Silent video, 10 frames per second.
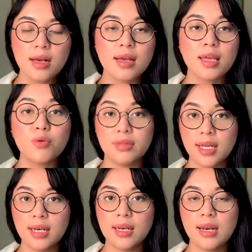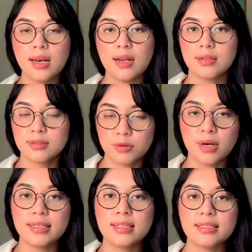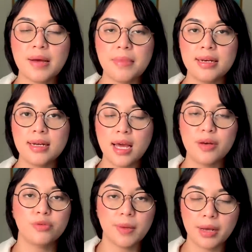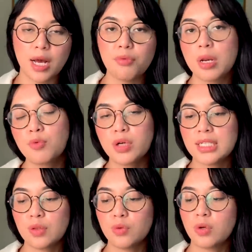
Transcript: ikutin durasinya sama dengan UTBK 2021.